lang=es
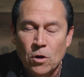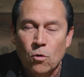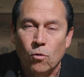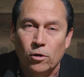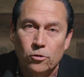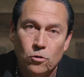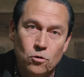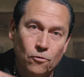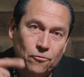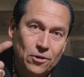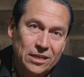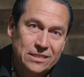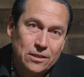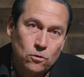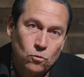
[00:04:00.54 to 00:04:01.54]
Cuando yo fui
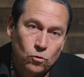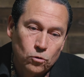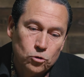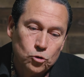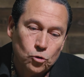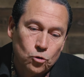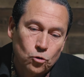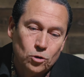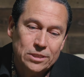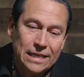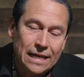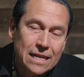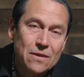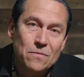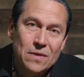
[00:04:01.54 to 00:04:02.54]
a ese curso, yo
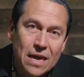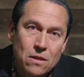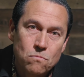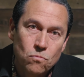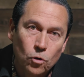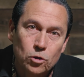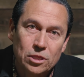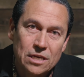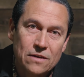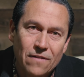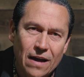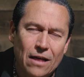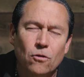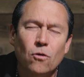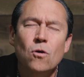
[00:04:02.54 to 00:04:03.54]
salí bien
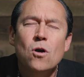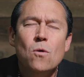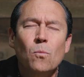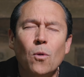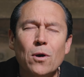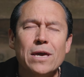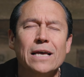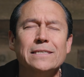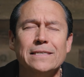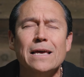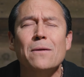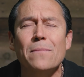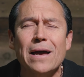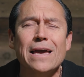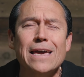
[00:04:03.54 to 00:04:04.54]
motivado, voy a
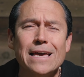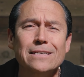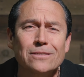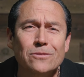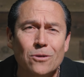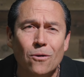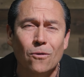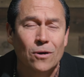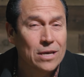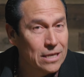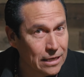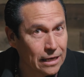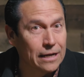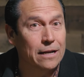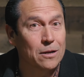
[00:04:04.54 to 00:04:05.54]
ser maestro.
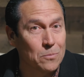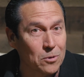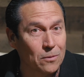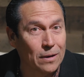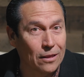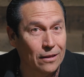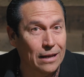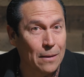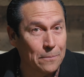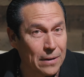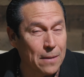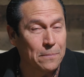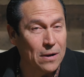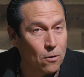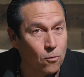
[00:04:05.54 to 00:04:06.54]
Y era reprobada la
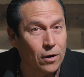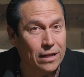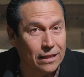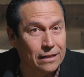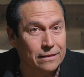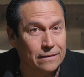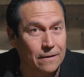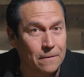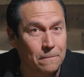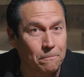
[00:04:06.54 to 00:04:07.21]
prepa, acuérdate.